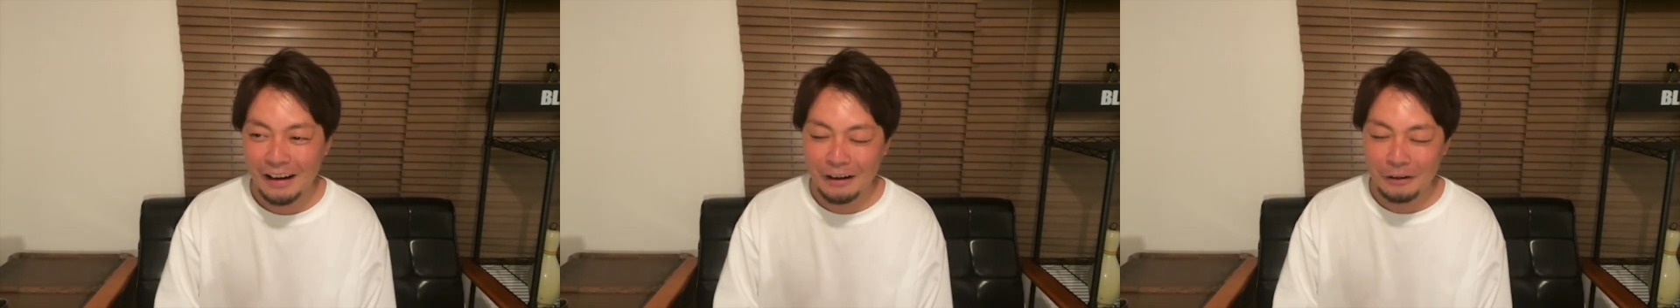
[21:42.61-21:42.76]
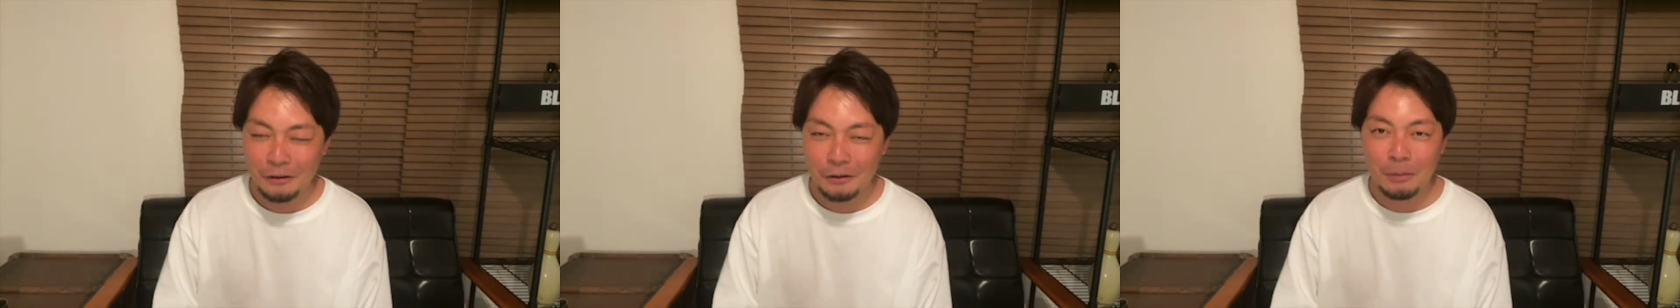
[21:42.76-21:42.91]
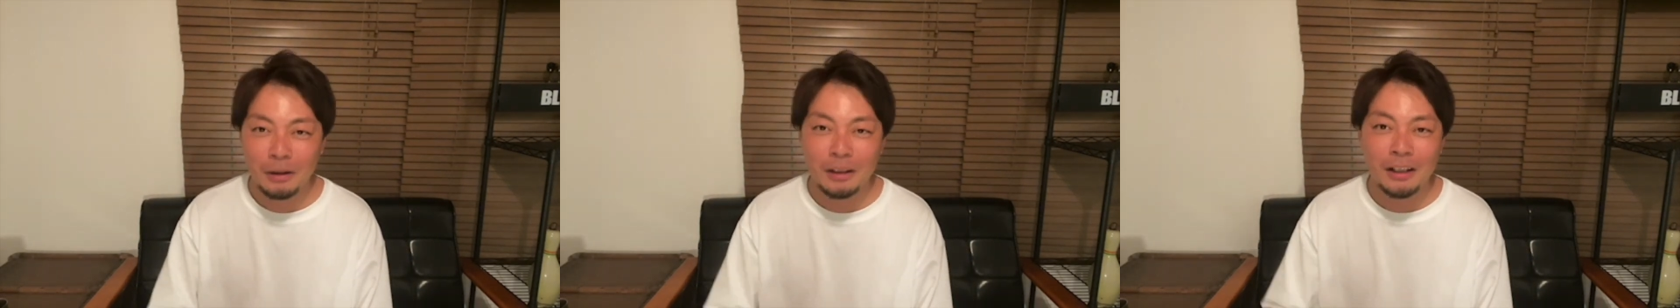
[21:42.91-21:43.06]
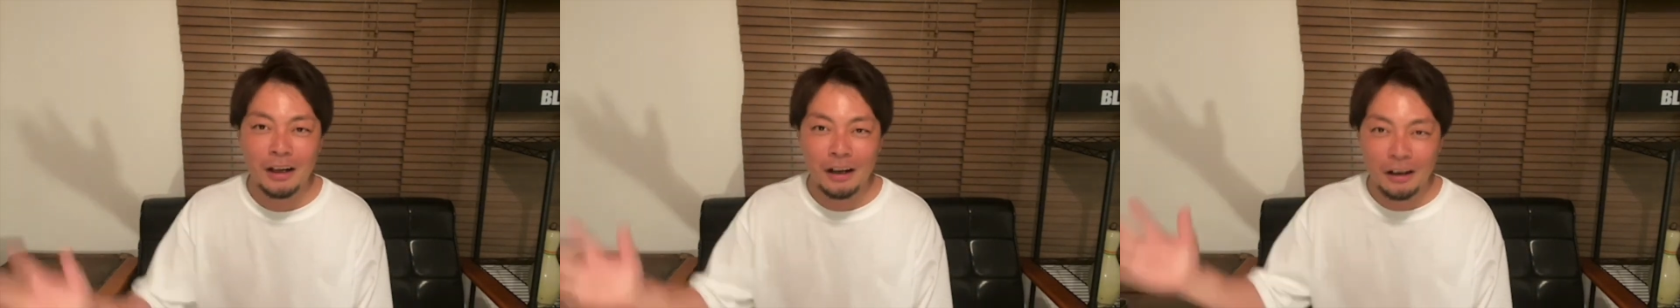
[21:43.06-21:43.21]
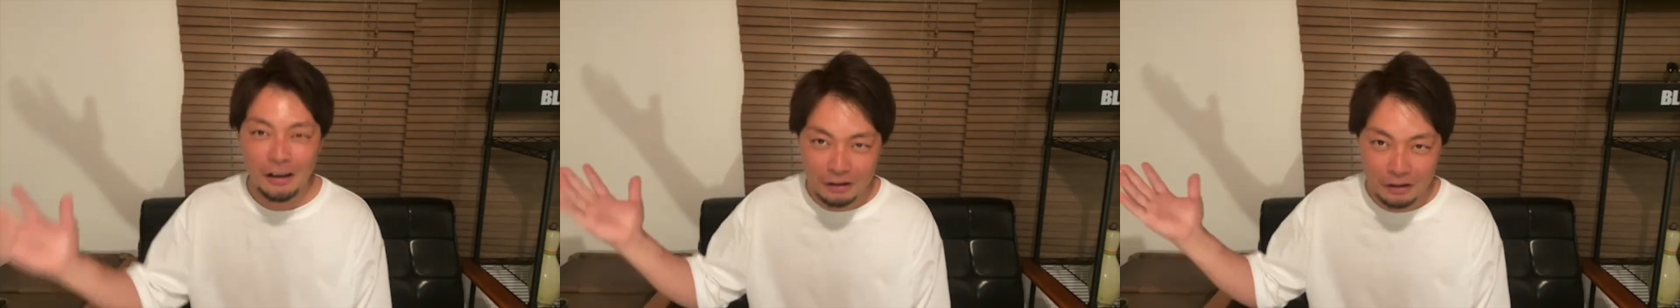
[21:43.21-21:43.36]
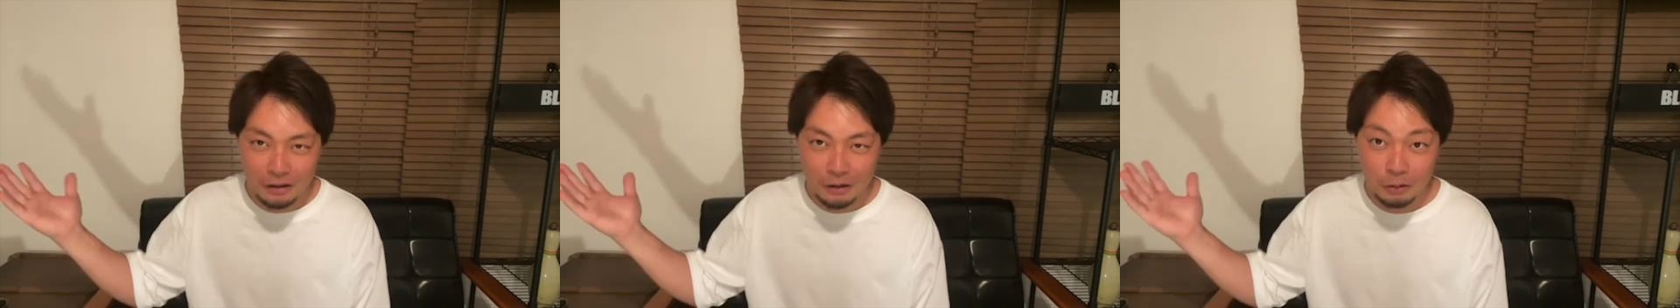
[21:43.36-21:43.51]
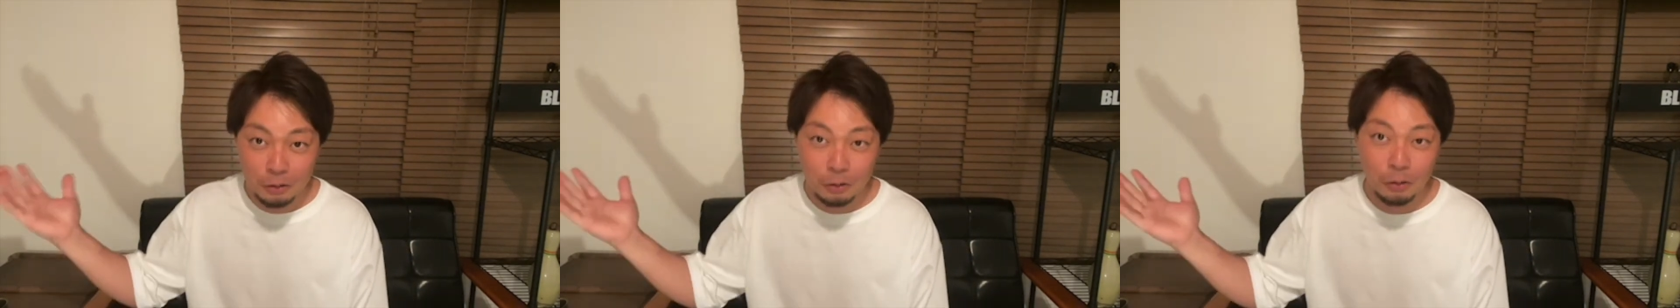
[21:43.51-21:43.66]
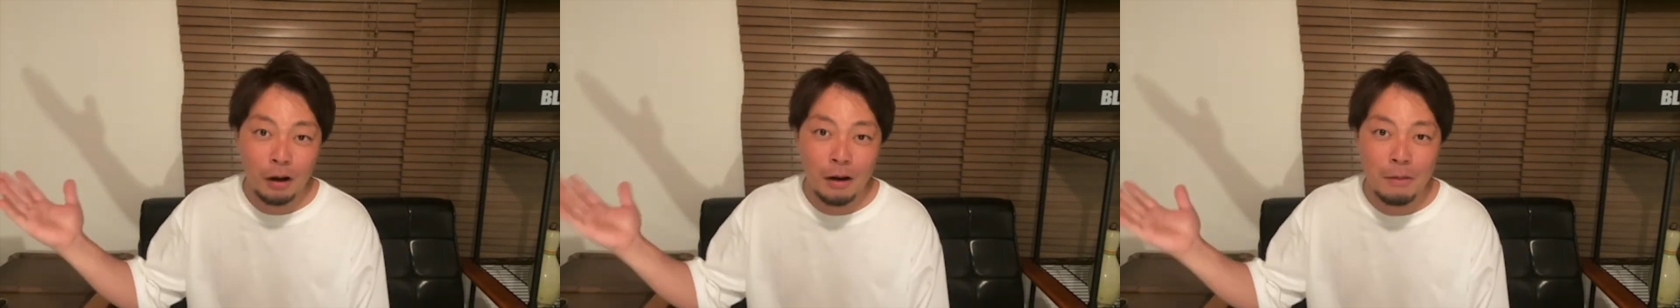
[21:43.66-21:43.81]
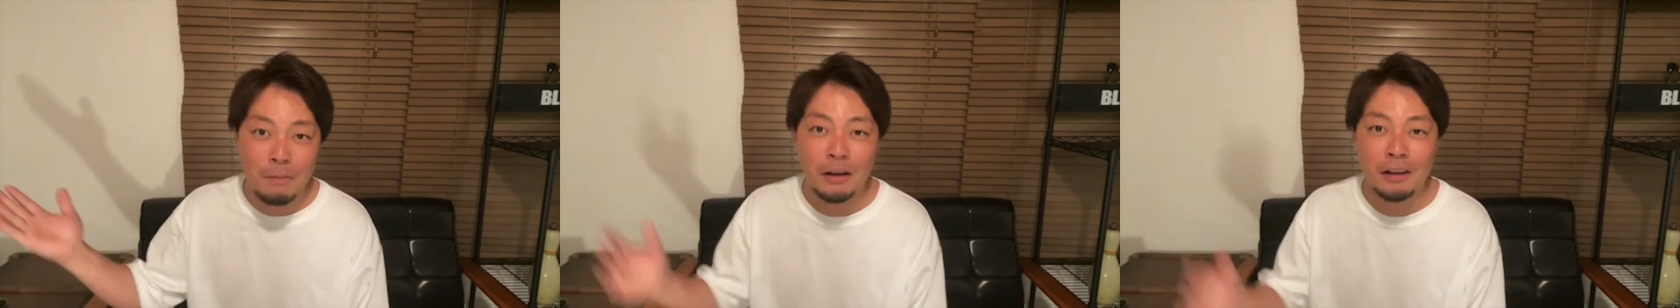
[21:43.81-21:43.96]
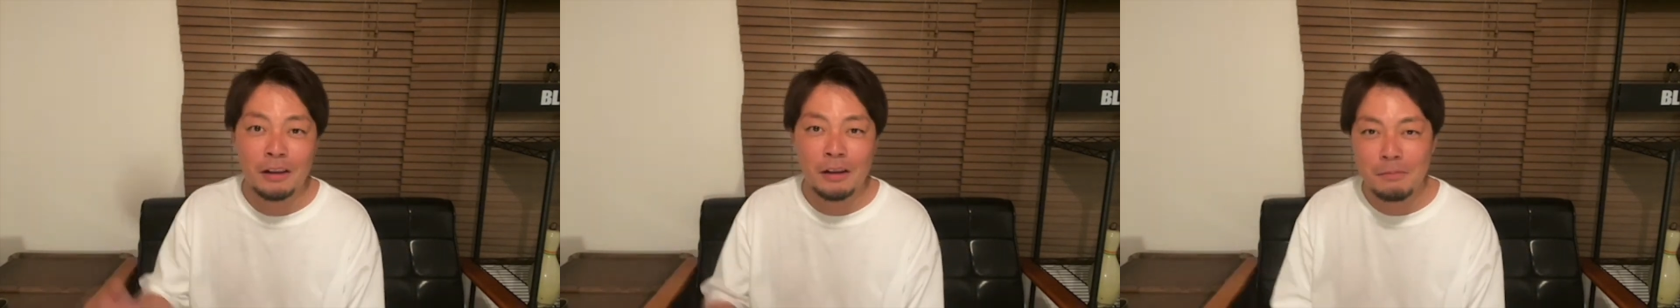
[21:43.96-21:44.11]
また
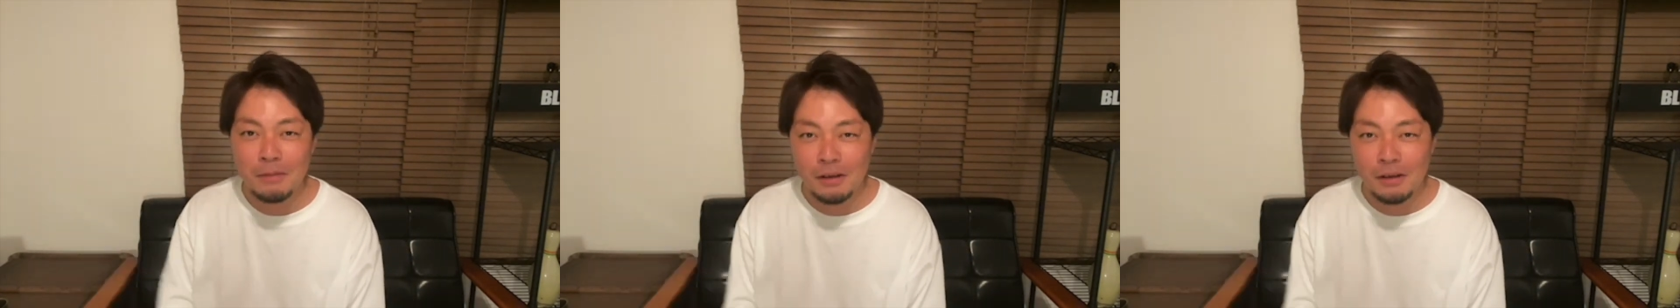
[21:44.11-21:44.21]
動画待っ